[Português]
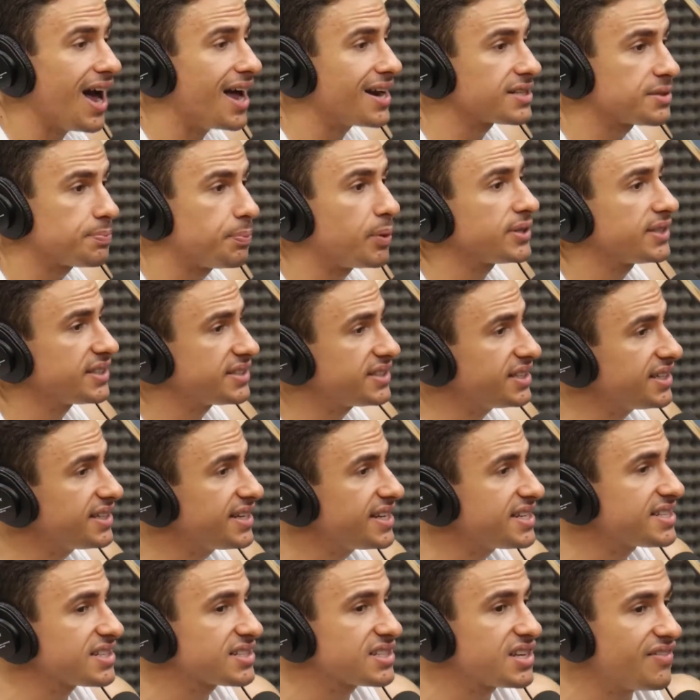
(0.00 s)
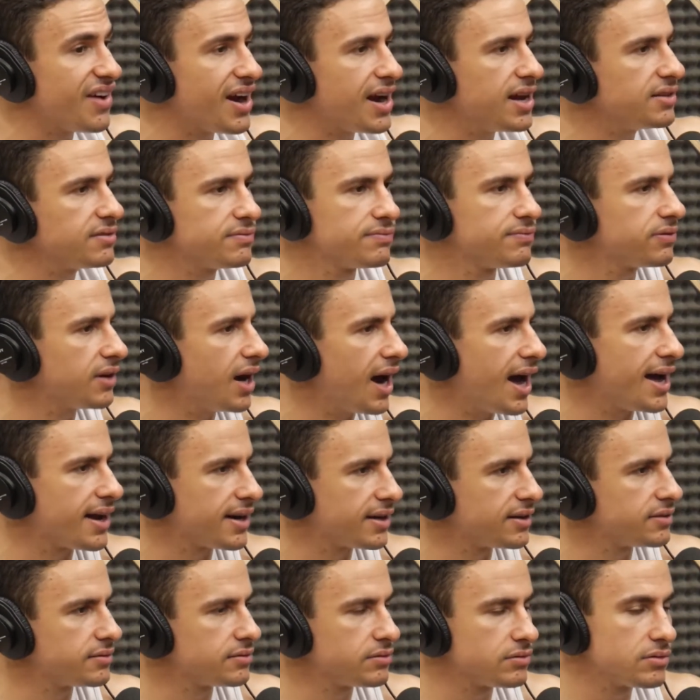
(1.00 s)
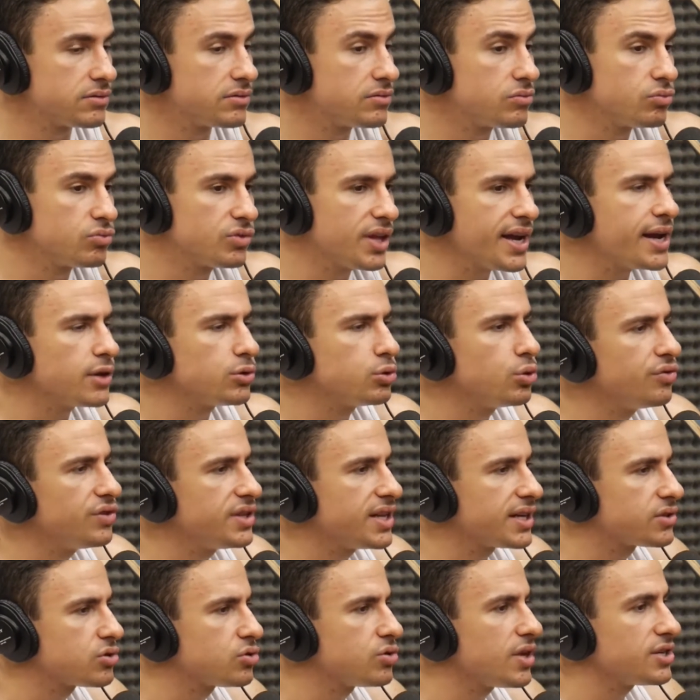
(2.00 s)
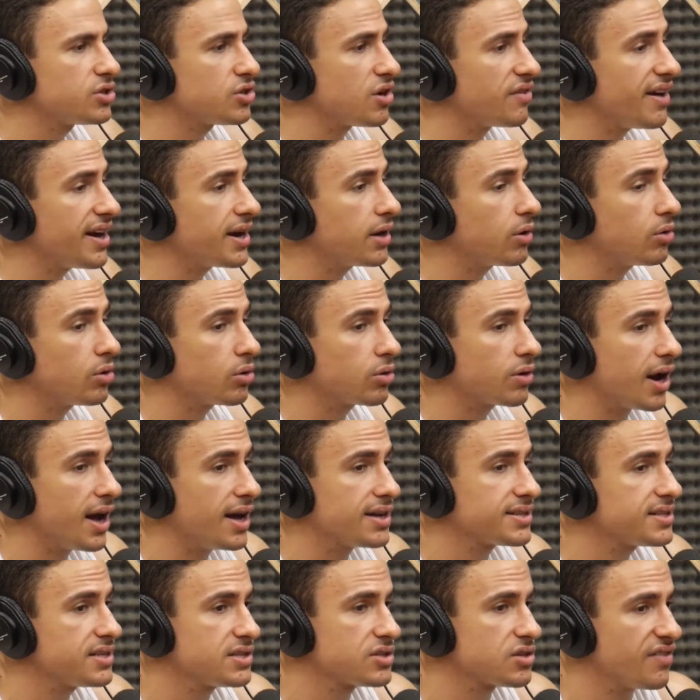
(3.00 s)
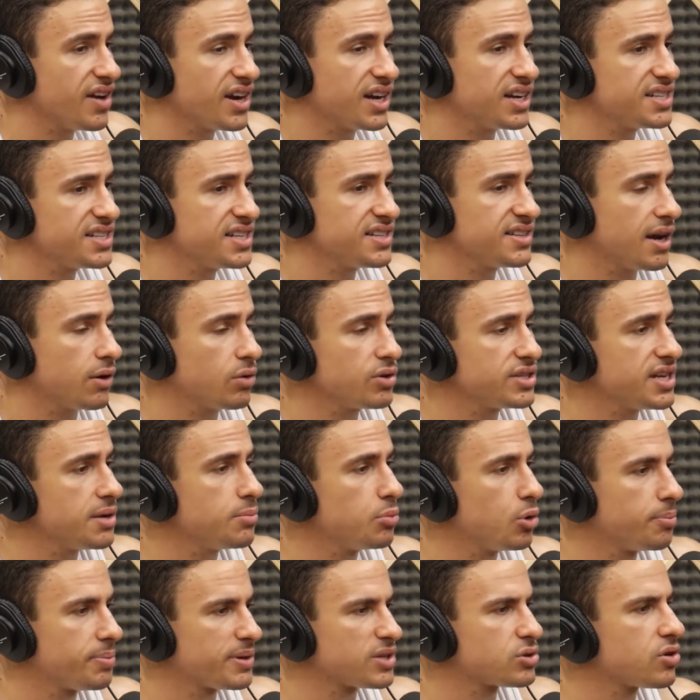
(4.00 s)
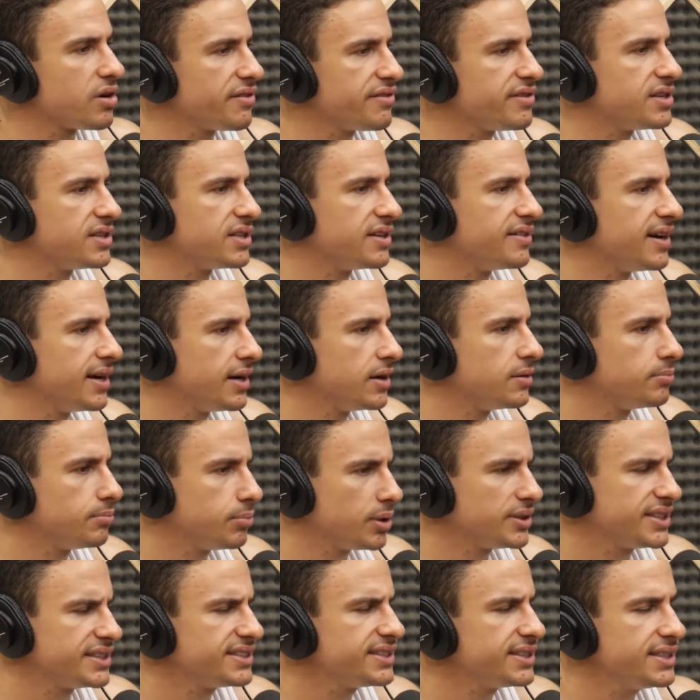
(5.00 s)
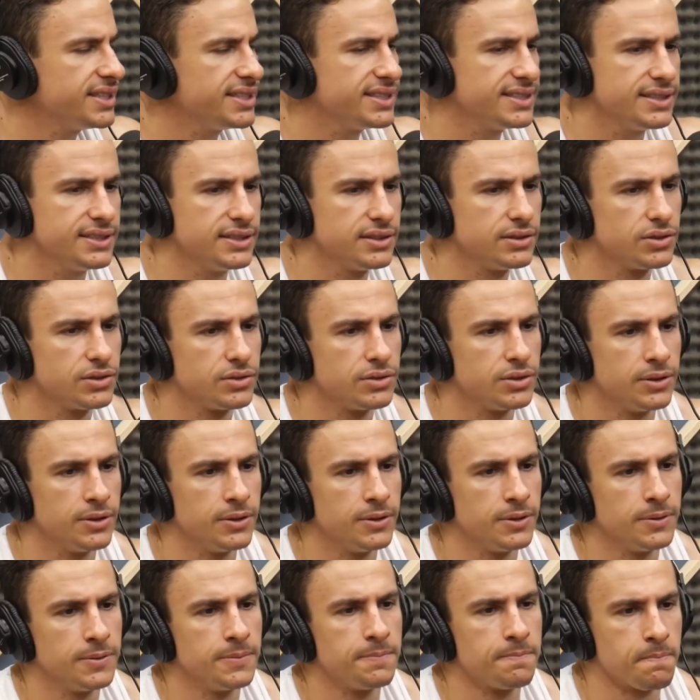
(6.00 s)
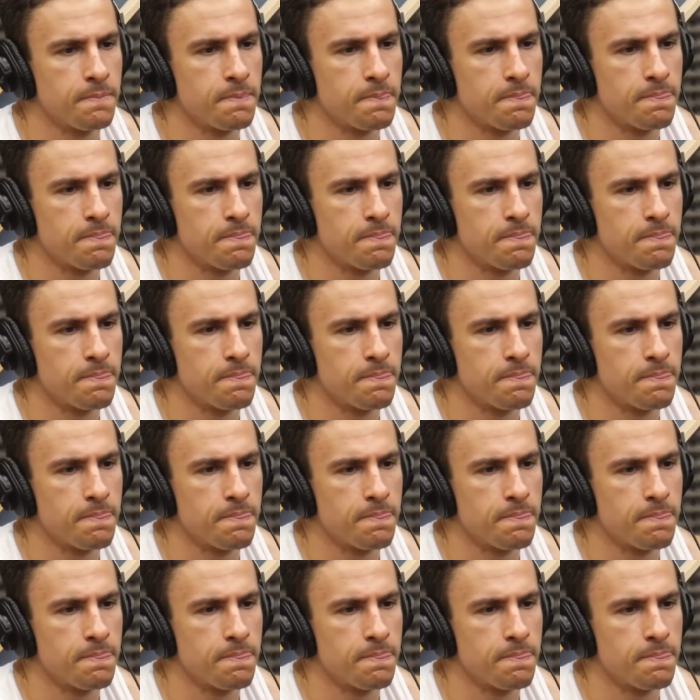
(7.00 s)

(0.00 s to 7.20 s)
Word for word: cara. Você pode ter certeza que você vai. Cara, não tenha dúvida que isso daí só vai colocar assim, só vai acrescentar coisa boa pra sua vida, velho. Pode ter certeza. E calistenia?